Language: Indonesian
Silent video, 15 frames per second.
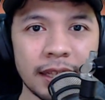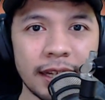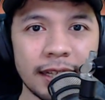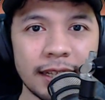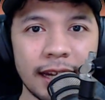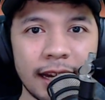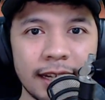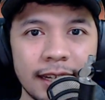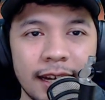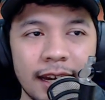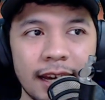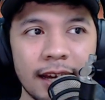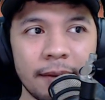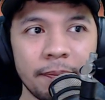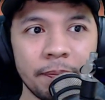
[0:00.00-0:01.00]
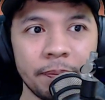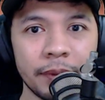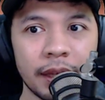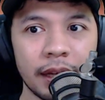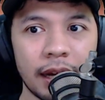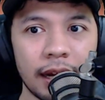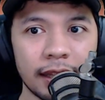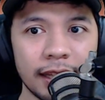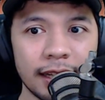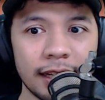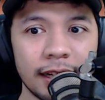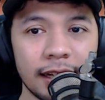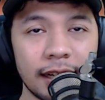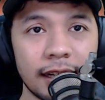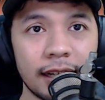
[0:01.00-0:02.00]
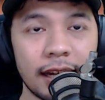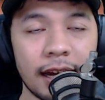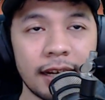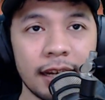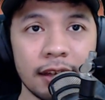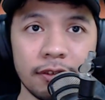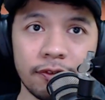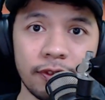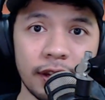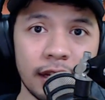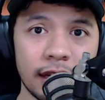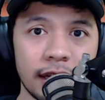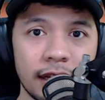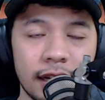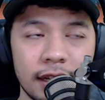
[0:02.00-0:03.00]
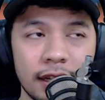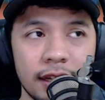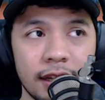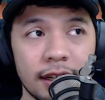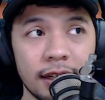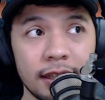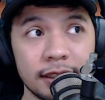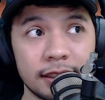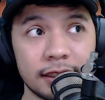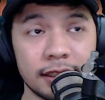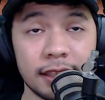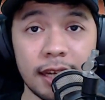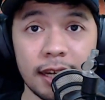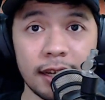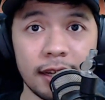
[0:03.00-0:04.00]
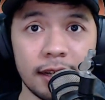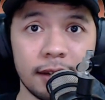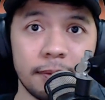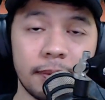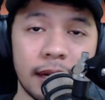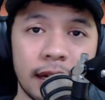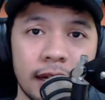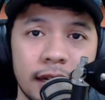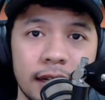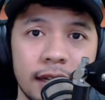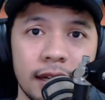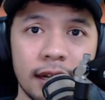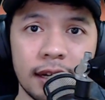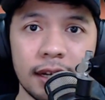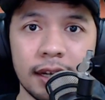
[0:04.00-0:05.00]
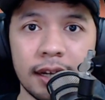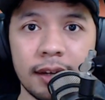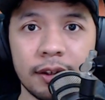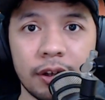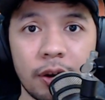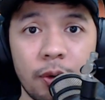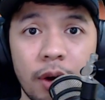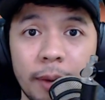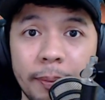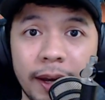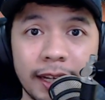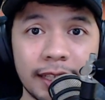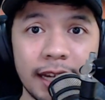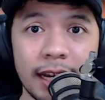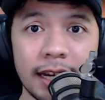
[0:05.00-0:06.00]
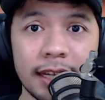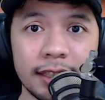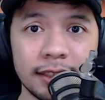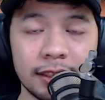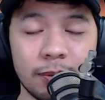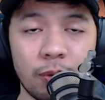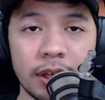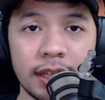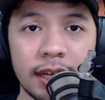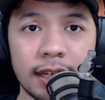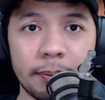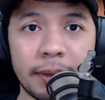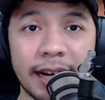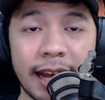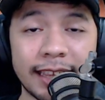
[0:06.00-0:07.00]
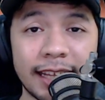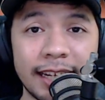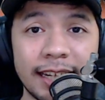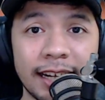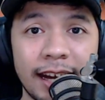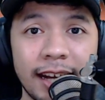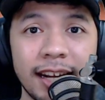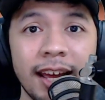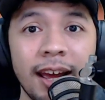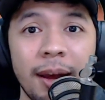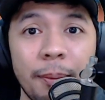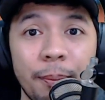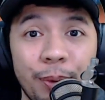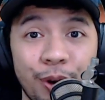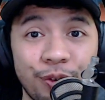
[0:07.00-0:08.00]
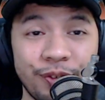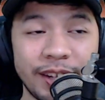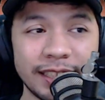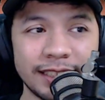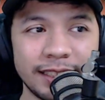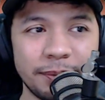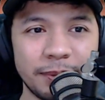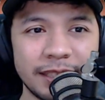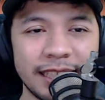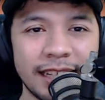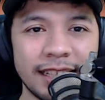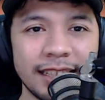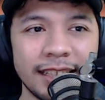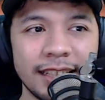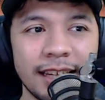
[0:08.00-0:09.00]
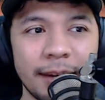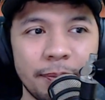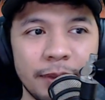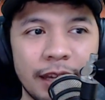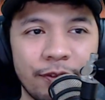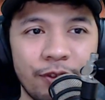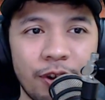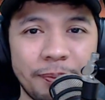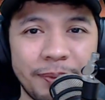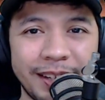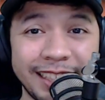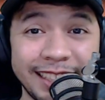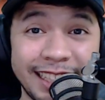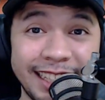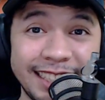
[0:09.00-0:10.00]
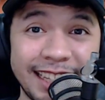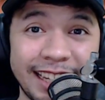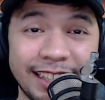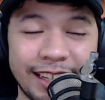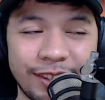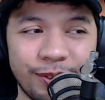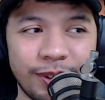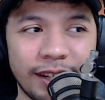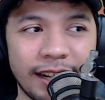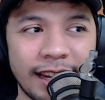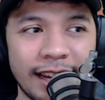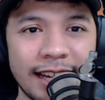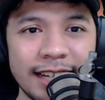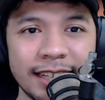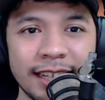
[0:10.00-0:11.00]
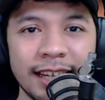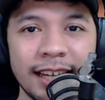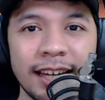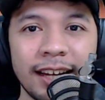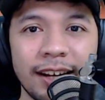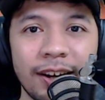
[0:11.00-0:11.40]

Jadi ada artikel, ada event, ada rilis game, ada lowongan pekerjaan, semuanya yang berkaitan dengan profesi menjadi game developer. Jadi jangan ketuker ya.